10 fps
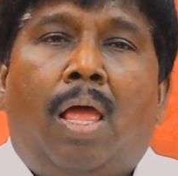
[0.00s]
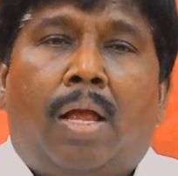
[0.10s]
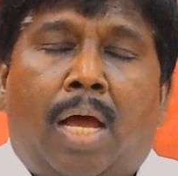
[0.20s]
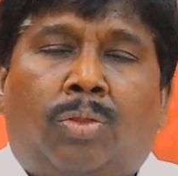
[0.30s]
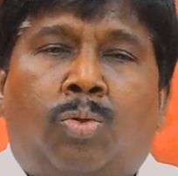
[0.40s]

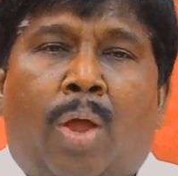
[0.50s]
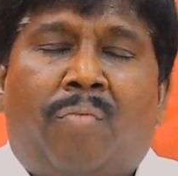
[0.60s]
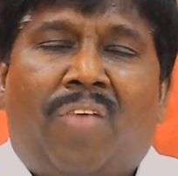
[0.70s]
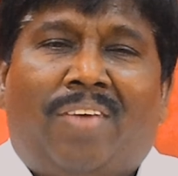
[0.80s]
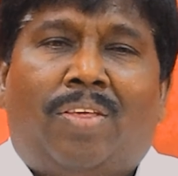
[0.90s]
கர்த்தருடைய
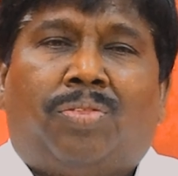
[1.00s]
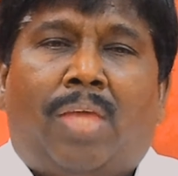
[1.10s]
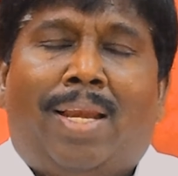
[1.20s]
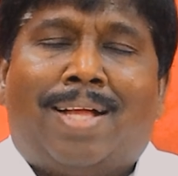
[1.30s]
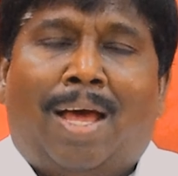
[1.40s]

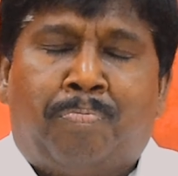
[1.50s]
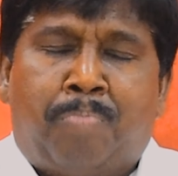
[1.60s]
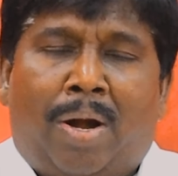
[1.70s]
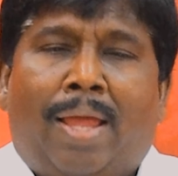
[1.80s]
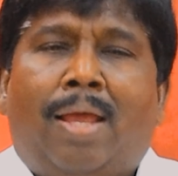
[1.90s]
வேதத்தின்
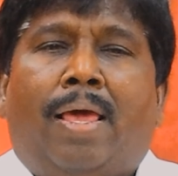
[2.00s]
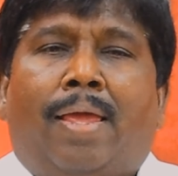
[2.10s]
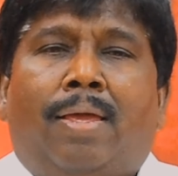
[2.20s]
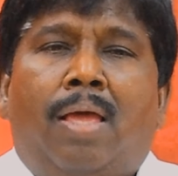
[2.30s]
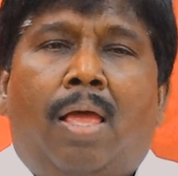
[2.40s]
கற்பனைகளை
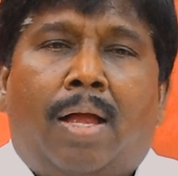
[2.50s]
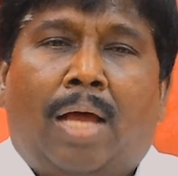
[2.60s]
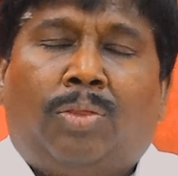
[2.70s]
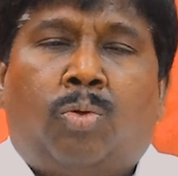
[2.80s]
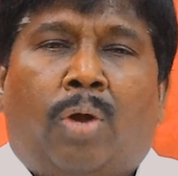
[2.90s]

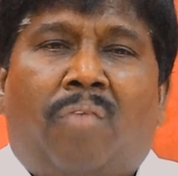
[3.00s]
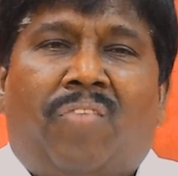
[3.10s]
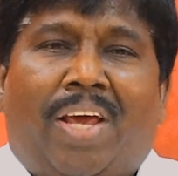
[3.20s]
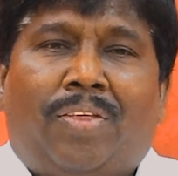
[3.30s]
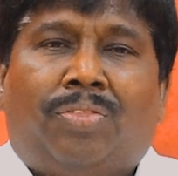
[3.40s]
கத்துடைய
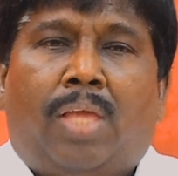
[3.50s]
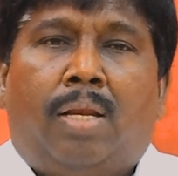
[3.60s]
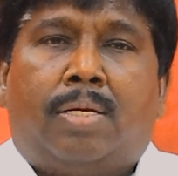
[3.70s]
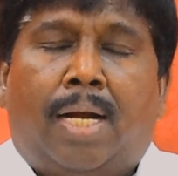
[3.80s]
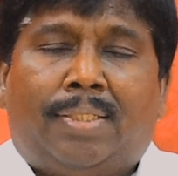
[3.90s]

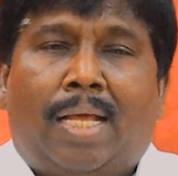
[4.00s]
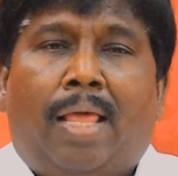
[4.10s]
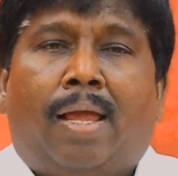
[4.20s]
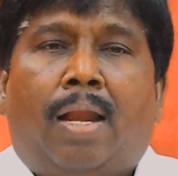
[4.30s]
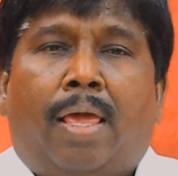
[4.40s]
வேதத்தின்
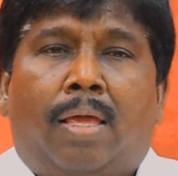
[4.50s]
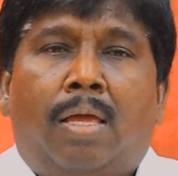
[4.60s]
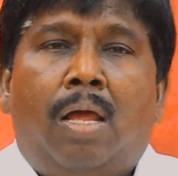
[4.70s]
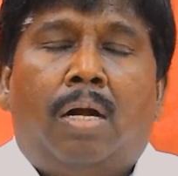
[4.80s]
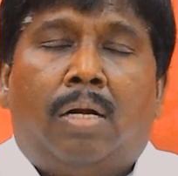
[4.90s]
கட்டளைகளை
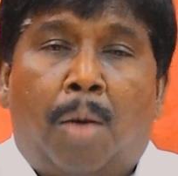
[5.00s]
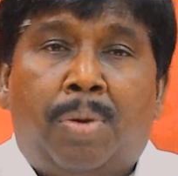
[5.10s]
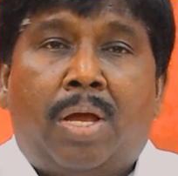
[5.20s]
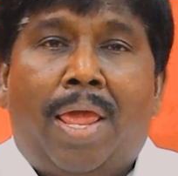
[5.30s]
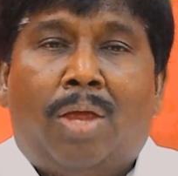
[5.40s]
நாம்
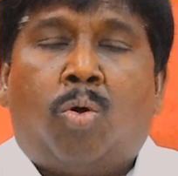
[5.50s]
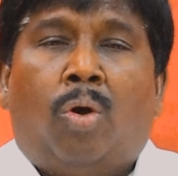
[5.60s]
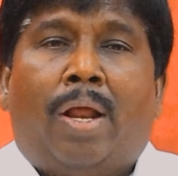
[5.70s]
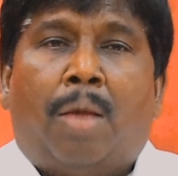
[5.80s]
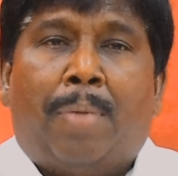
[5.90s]
கை
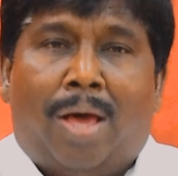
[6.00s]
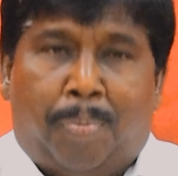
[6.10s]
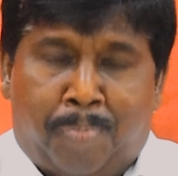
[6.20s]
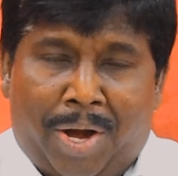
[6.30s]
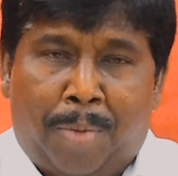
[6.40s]
கொள்ள நம்மை
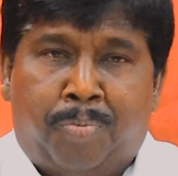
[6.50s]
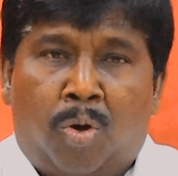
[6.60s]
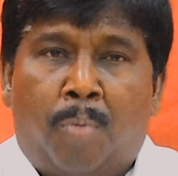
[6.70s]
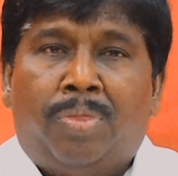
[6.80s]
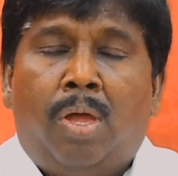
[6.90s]

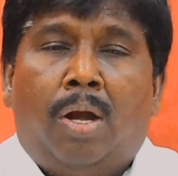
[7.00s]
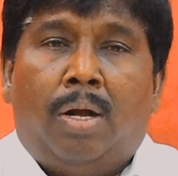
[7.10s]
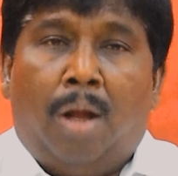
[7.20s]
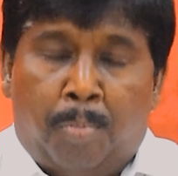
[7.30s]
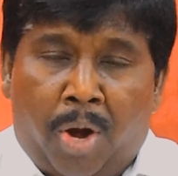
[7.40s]
அர்ப்பணிப்போம்
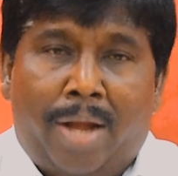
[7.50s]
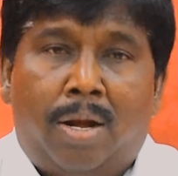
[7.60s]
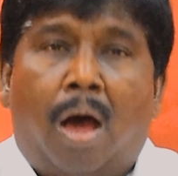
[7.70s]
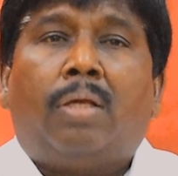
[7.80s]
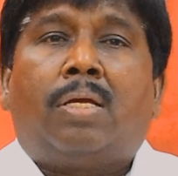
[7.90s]
நம்முடைய
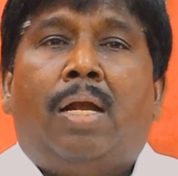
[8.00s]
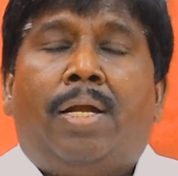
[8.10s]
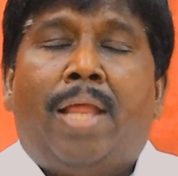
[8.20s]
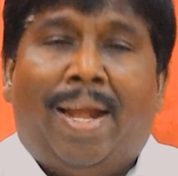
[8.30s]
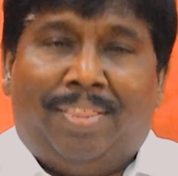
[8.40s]
நாட்கள்
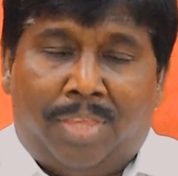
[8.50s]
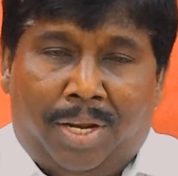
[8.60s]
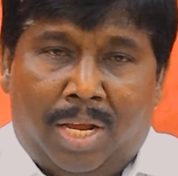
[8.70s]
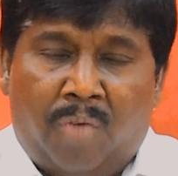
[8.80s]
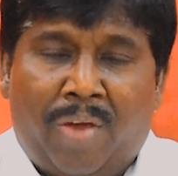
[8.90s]

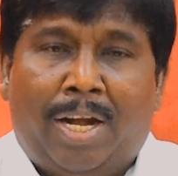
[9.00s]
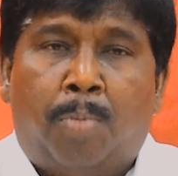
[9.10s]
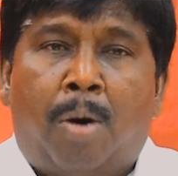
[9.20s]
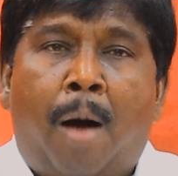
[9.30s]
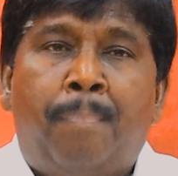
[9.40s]
நீடித்திருக்க
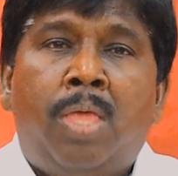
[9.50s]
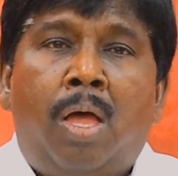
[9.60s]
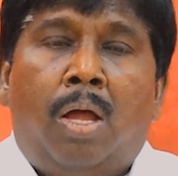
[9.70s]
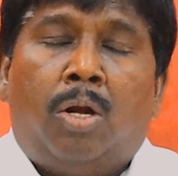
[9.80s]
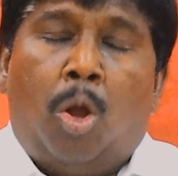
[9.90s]
வேண்டுமாம்
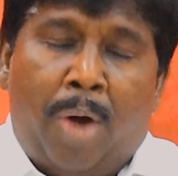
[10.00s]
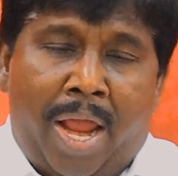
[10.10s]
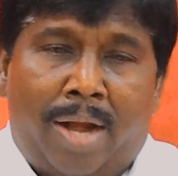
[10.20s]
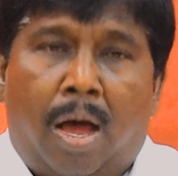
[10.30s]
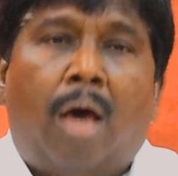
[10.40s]

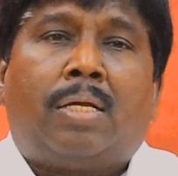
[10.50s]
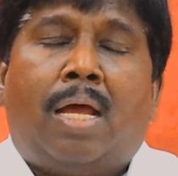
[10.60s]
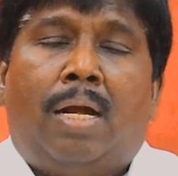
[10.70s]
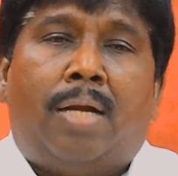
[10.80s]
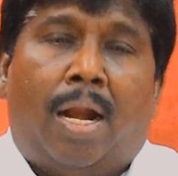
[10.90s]
நம்முடைய
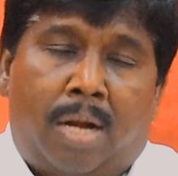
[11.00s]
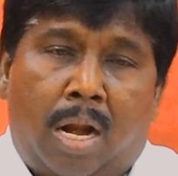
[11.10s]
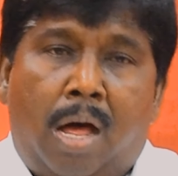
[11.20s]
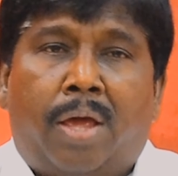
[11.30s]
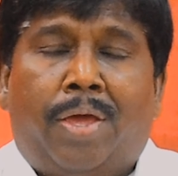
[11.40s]
நாட்கள்
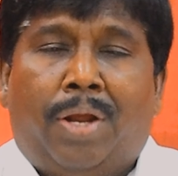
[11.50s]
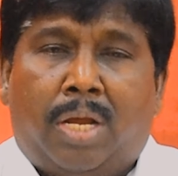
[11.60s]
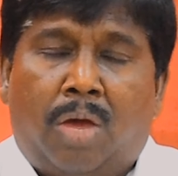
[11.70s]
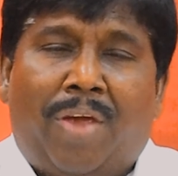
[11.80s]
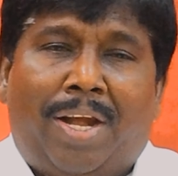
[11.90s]
நன்றாக
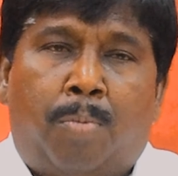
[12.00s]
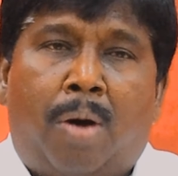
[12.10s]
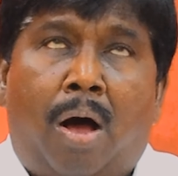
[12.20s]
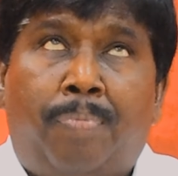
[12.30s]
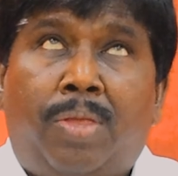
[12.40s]
இருக்க
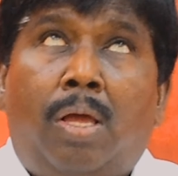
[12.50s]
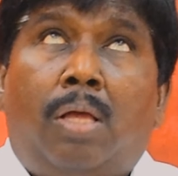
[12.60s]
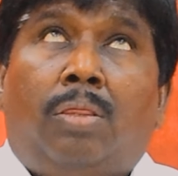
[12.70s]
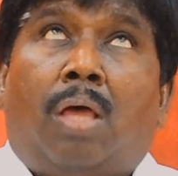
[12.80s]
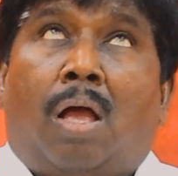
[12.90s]
வேண்டுமாம்
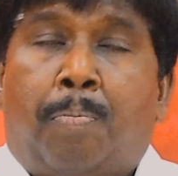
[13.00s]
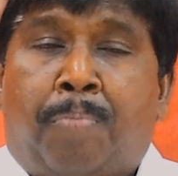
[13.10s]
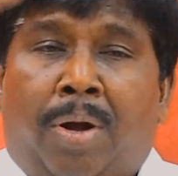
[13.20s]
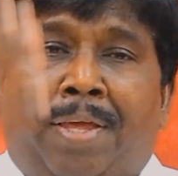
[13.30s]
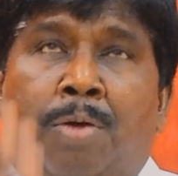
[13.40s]

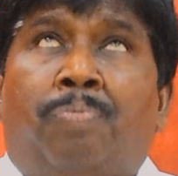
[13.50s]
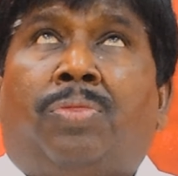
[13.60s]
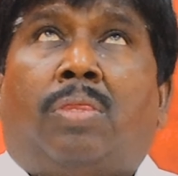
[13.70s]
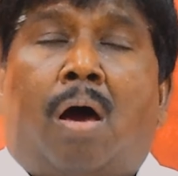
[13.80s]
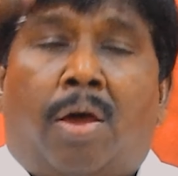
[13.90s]
தகப்பனையும்
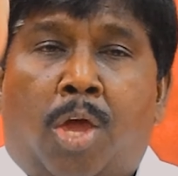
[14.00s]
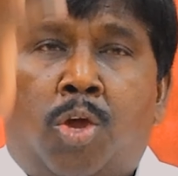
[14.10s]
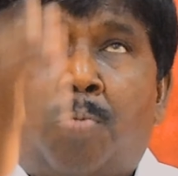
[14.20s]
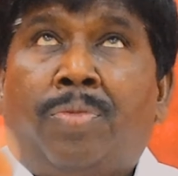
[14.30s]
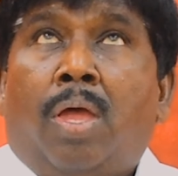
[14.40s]

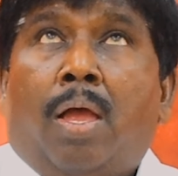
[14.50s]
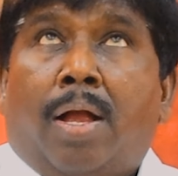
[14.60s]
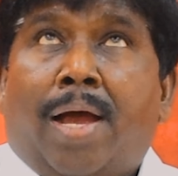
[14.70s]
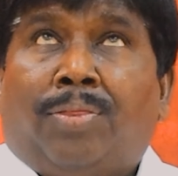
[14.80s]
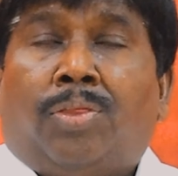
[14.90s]
தாயையும்
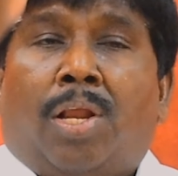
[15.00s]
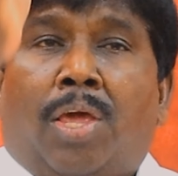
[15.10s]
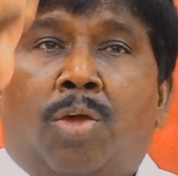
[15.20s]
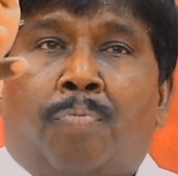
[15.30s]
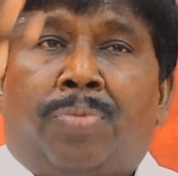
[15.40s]

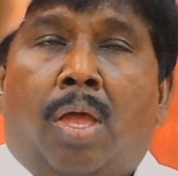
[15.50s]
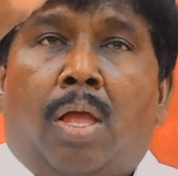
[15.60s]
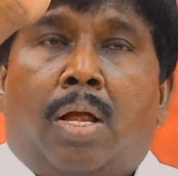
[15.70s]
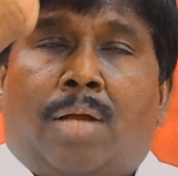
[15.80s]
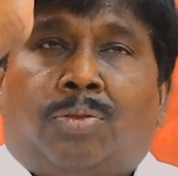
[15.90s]
கர்த்தரையும்
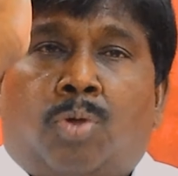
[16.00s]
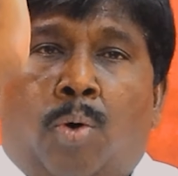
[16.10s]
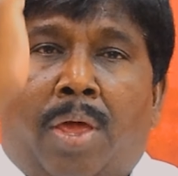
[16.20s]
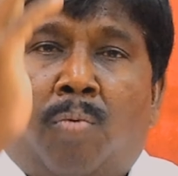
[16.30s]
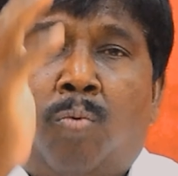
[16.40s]

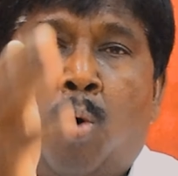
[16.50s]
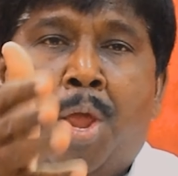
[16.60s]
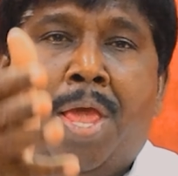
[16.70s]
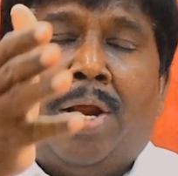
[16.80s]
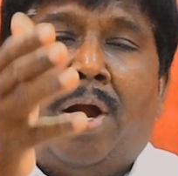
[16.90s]
கர்த்தருடைய
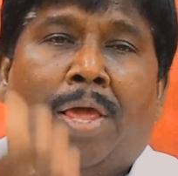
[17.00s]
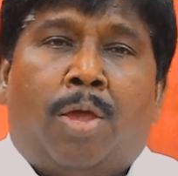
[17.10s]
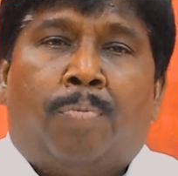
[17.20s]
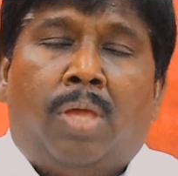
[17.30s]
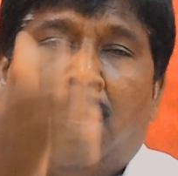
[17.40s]

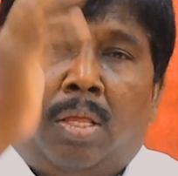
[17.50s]
ஊழியர்களையும்